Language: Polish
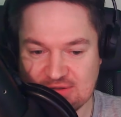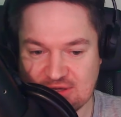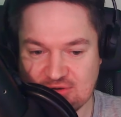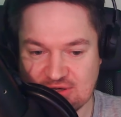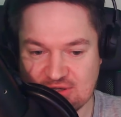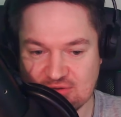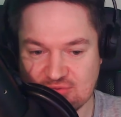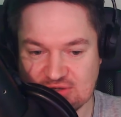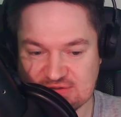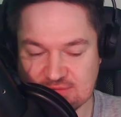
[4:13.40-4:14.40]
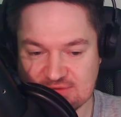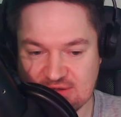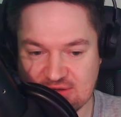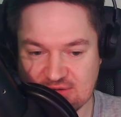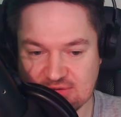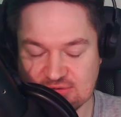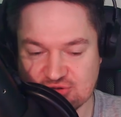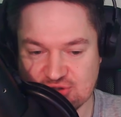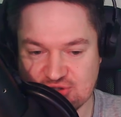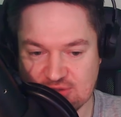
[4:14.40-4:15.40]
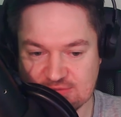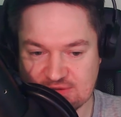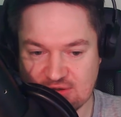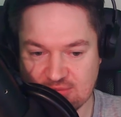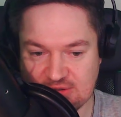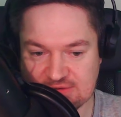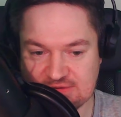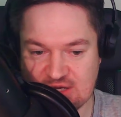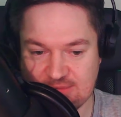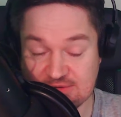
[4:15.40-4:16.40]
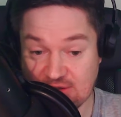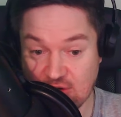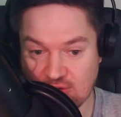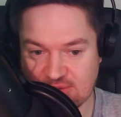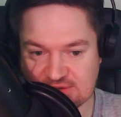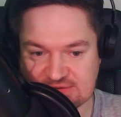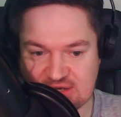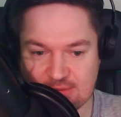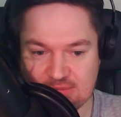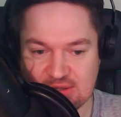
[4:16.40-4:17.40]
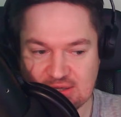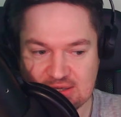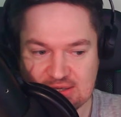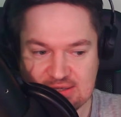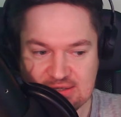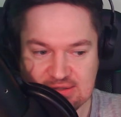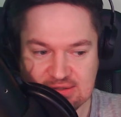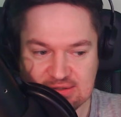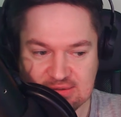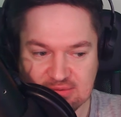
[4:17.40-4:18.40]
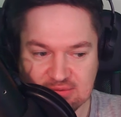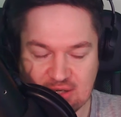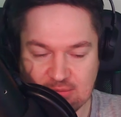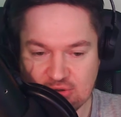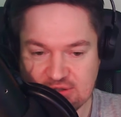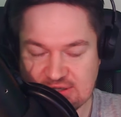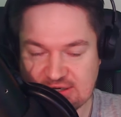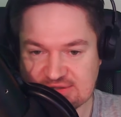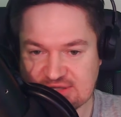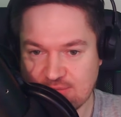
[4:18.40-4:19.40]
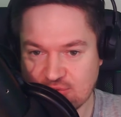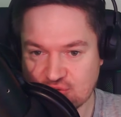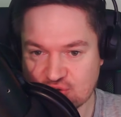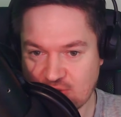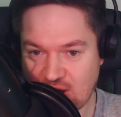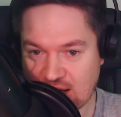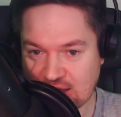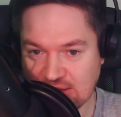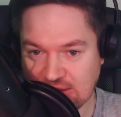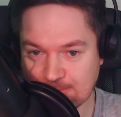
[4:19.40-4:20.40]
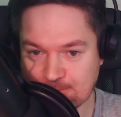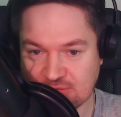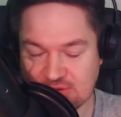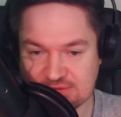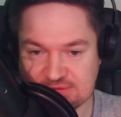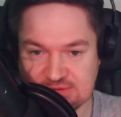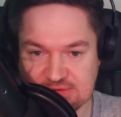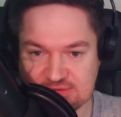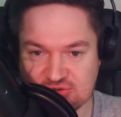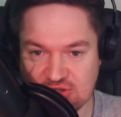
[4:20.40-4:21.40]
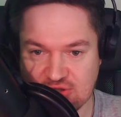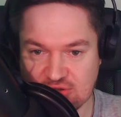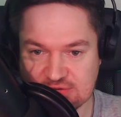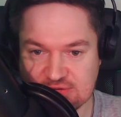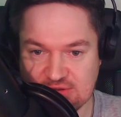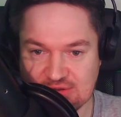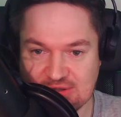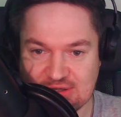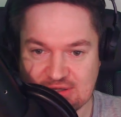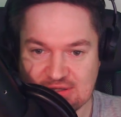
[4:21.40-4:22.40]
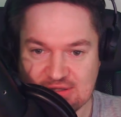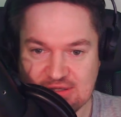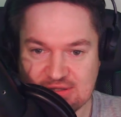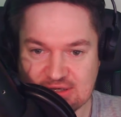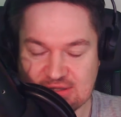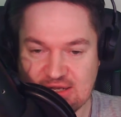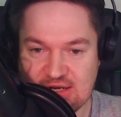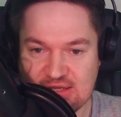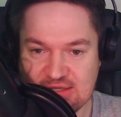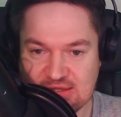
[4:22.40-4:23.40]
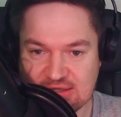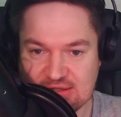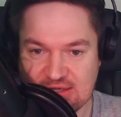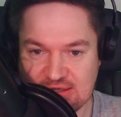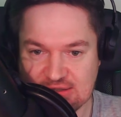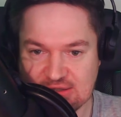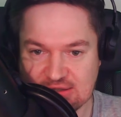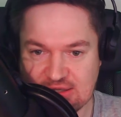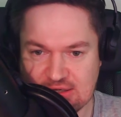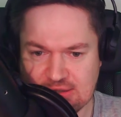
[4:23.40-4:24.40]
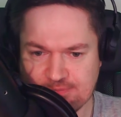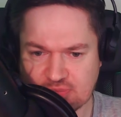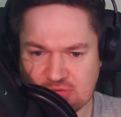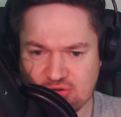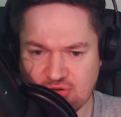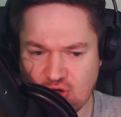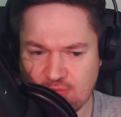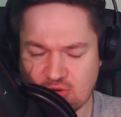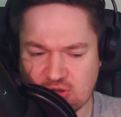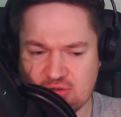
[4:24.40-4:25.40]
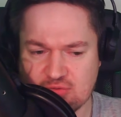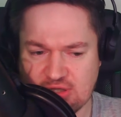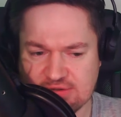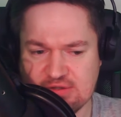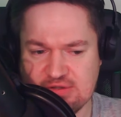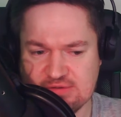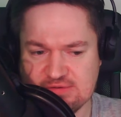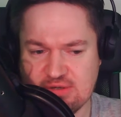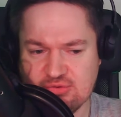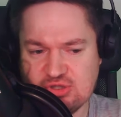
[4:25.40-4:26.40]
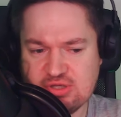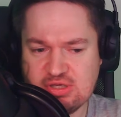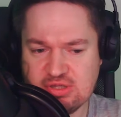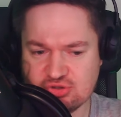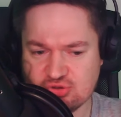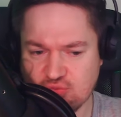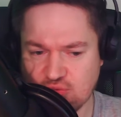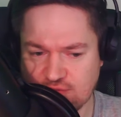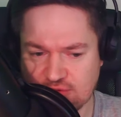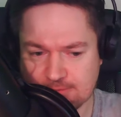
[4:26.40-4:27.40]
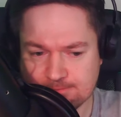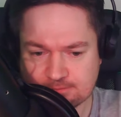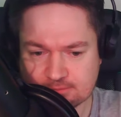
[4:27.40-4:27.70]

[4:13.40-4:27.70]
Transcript: tego regionu razem z jego życiem, z jego miejscami, z jego obrazami, e, albo literacka podróż po Anglii z, z Jane Austen i tak dalej, i tak dalej, i tak dalej. I to po kilku latach stał się taki nasz główny